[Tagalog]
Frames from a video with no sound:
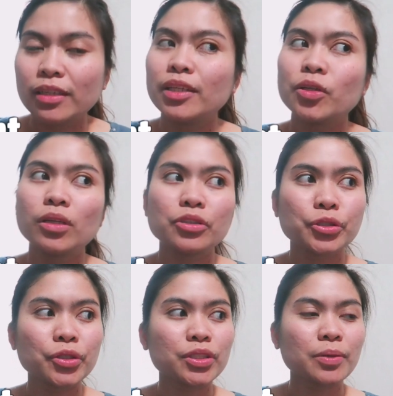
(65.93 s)
Hindi ko lang
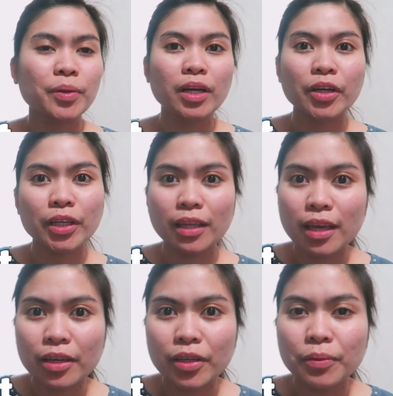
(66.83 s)
sure sa mga
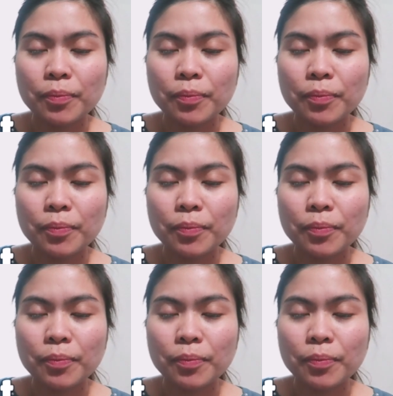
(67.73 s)
caretaker,